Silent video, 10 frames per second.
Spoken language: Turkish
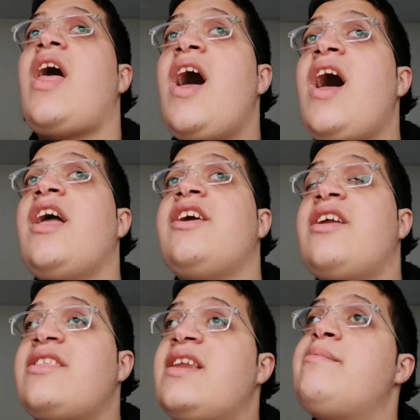daha
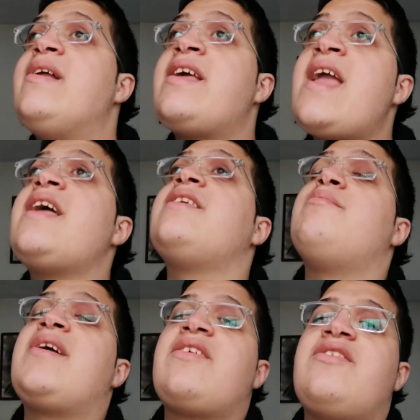ayrıntılı bilgi
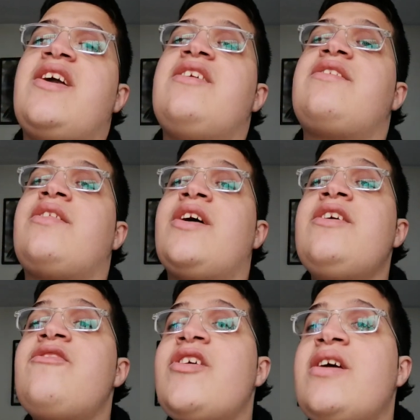edinmek isteyen
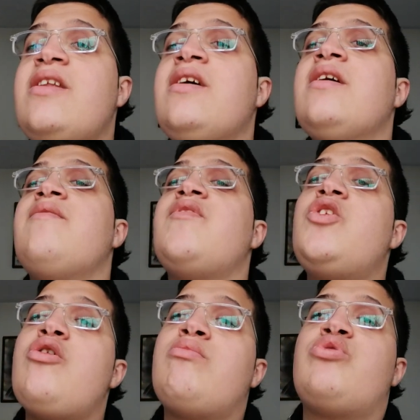insanlar için
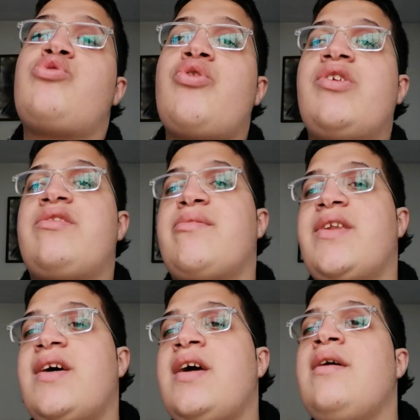videomun son
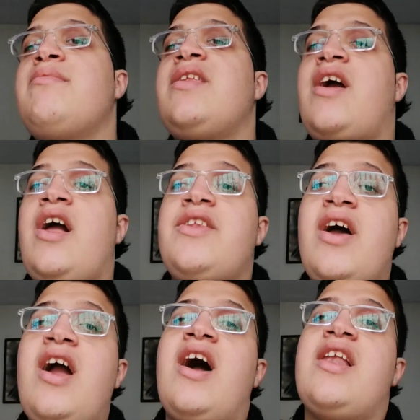kısmını bir
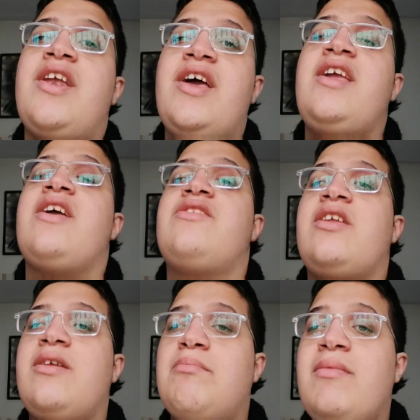kaynak haline
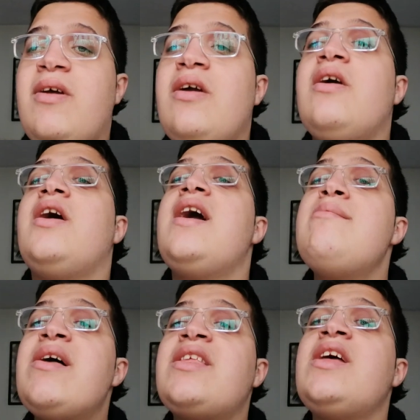getirdim.
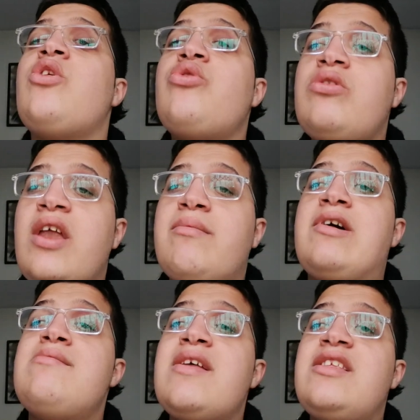Kıymetli
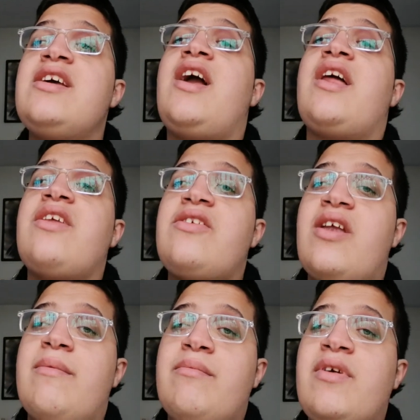dostlarım, kıymetli
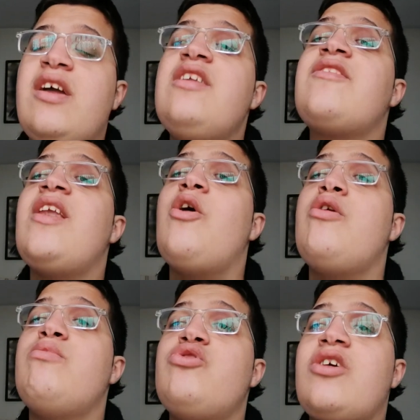kardeşlerim,
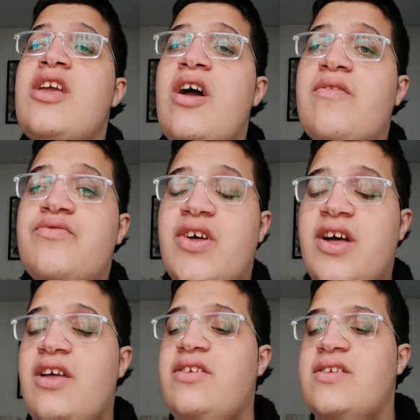inşallah önümüzdeki
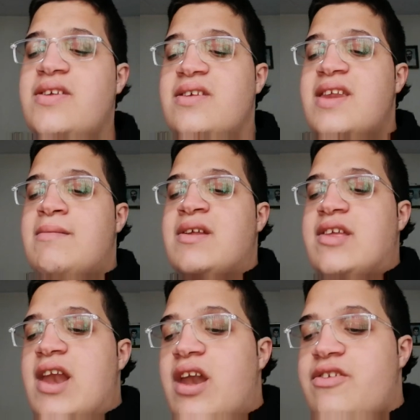hafta sizlerle
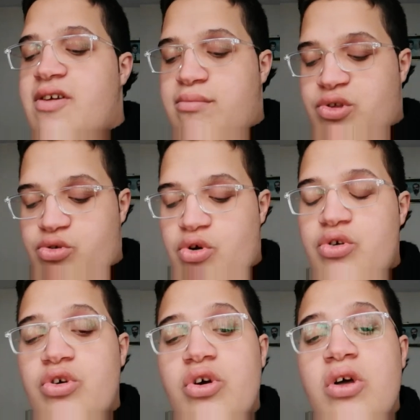birlikte alacağımız
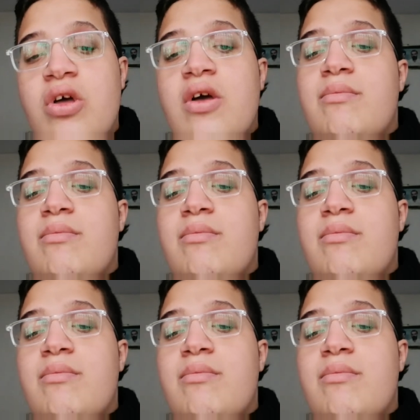konu